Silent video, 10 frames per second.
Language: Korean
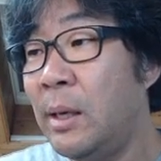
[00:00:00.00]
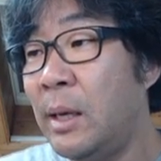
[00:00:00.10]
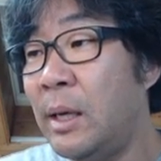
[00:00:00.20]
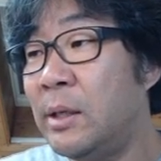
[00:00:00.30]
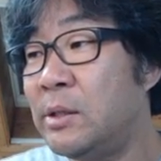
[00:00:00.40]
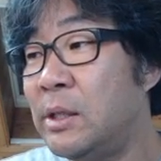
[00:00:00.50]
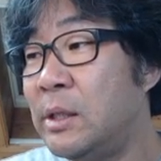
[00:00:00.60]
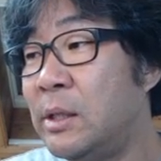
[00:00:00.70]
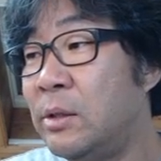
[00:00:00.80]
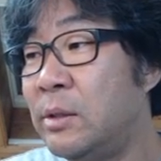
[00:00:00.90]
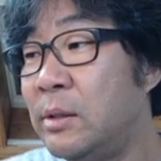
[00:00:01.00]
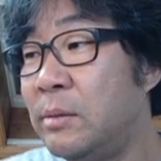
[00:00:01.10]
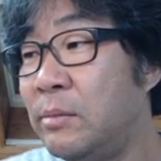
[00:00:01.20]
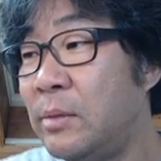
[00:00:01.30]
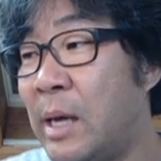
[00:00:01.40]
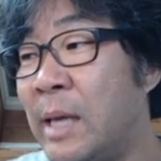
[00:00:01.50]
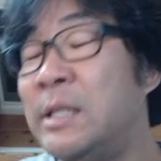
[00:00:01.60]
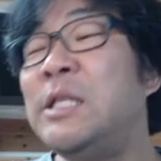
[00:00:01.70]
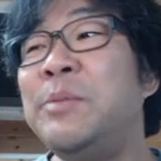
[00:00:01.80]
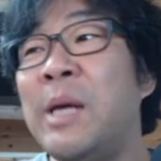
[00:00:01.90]
에너지는 이
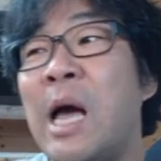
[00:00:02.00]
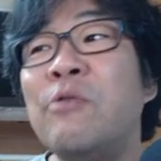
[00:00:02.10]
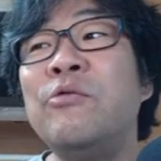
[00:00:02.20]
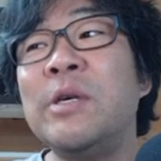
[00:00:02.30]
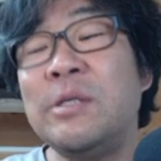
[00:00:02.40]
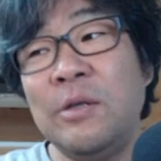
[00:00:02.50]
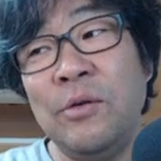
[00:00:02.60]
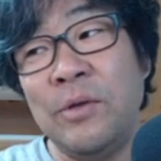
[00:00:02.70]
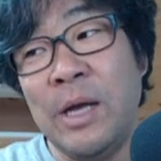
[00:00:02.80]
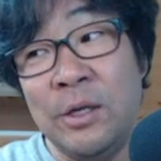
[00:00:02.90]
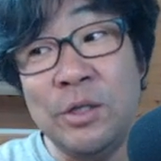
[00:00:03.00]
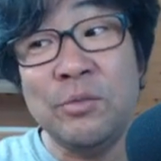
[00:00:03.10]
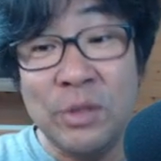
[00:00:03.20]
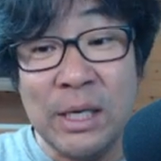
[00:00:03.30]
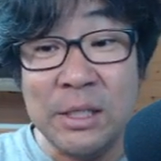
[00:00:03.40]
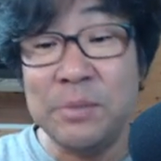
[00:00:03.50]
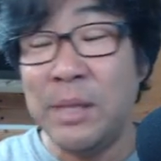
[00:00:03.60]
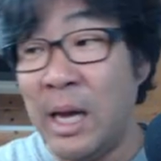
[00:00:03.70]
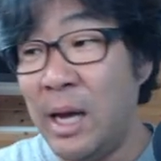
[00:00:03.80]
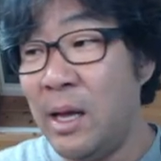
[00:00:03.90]
집이 한국에서 경우는 에너지는 문제가
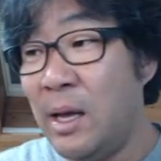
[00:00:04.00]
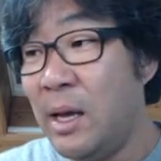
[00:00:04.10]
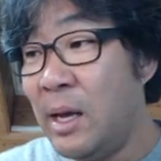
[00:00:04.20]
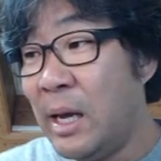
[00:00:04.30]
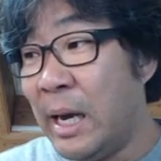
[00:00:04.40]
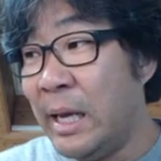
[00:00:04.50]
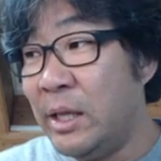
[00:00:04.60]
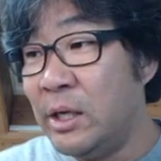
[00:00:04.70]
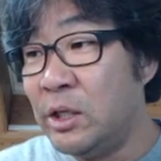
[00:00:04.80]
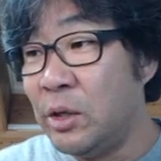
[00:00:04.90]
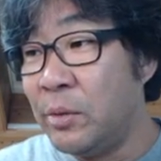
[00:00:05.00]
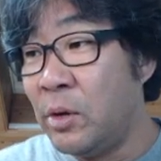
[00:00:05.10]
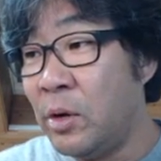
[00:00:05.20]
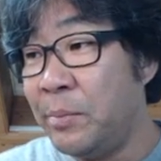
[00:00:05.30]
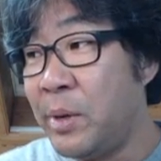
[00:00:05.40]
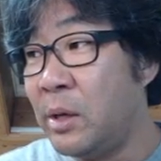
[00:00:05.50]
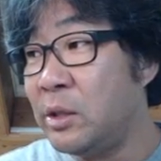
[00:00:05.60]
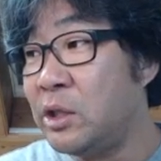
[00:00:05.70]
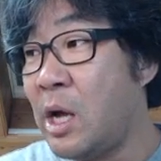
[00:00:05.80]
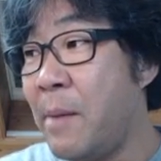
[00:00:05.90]
있습니다. 아이든 1.5
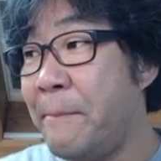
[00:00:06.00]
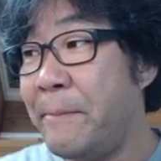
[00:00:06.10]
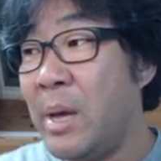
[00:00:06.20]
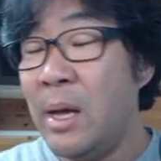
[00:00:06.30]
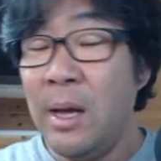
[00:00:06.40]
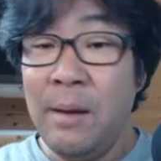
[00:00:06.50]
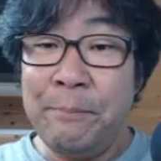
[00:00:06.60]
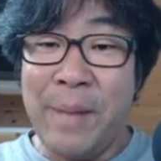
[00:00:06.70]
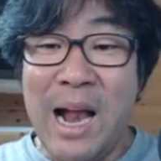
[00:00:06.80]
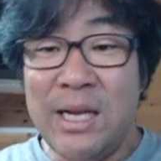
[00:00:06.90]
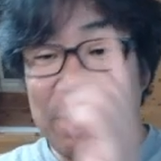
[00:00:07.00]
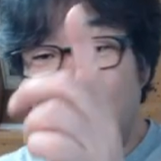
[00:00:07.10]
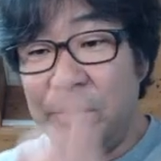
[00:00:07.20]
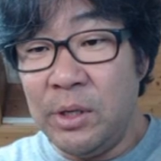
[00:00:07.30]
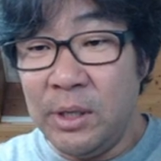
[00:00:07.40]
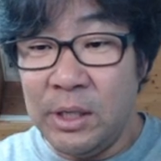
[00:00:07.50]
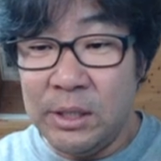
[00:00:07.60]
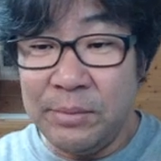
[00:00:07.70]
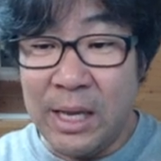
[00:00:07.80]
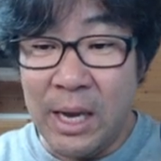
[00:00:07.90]
평점
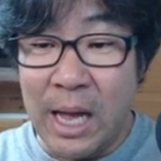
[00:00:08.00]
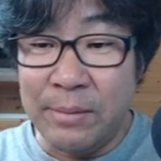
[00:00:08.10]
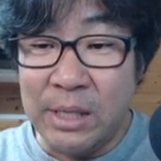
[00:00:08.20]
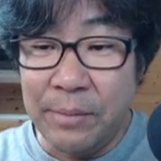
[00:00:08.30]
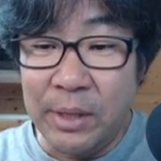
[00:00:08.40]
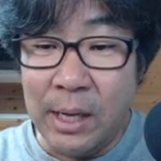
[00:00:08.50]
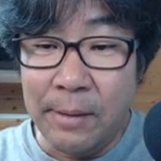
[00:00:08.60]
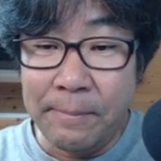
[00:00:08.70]
8.0이었습니다. 감사합니다.